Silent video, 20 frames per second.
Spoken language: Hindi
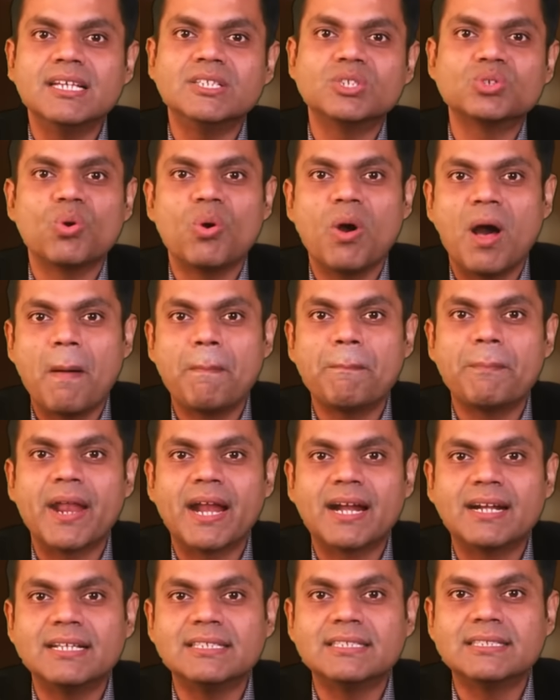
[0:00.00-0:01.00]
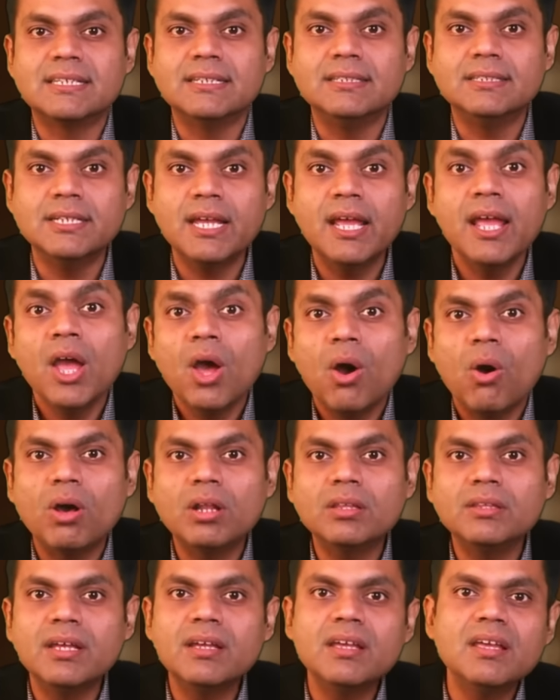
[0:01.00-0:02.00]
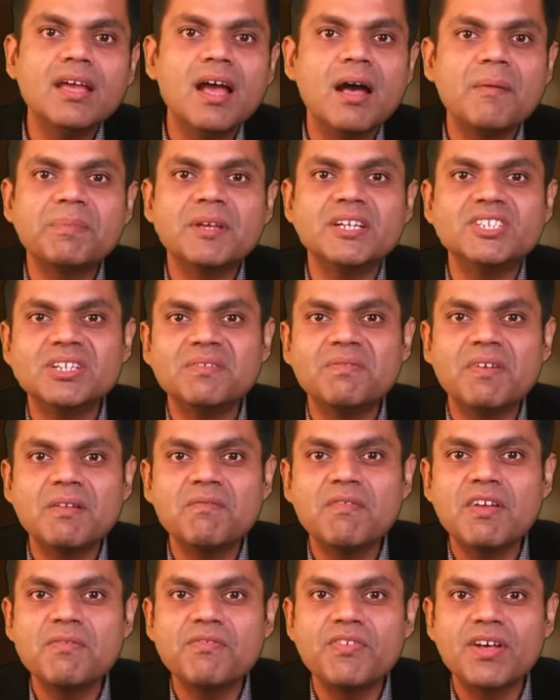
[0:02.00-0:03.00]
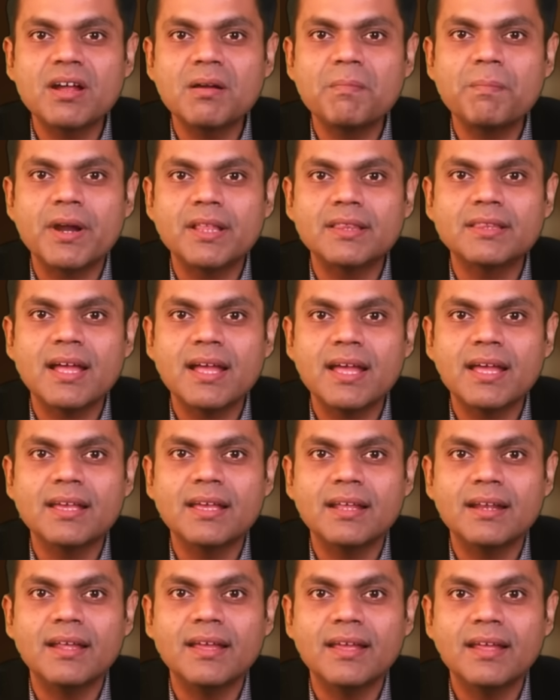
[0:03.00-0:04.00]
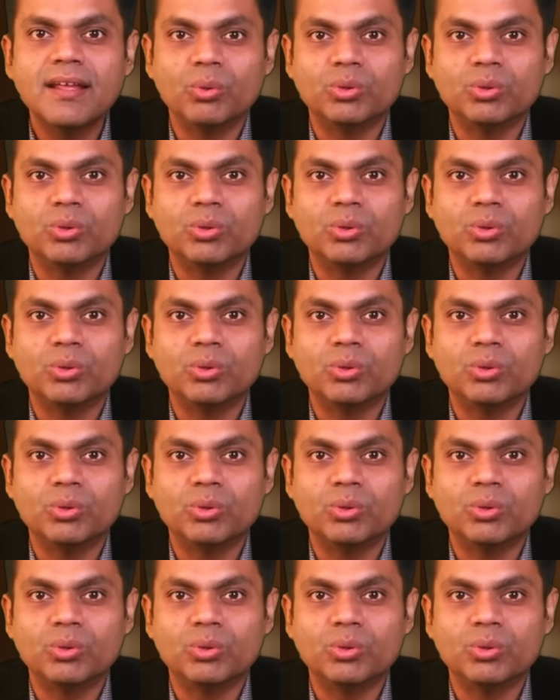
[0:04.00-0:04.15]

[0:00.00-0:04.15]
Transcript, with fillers: इसको आप प्रैक्टिस कीजिए और देखिए आपके जीवन में फर्क पड़ता है कि नहीं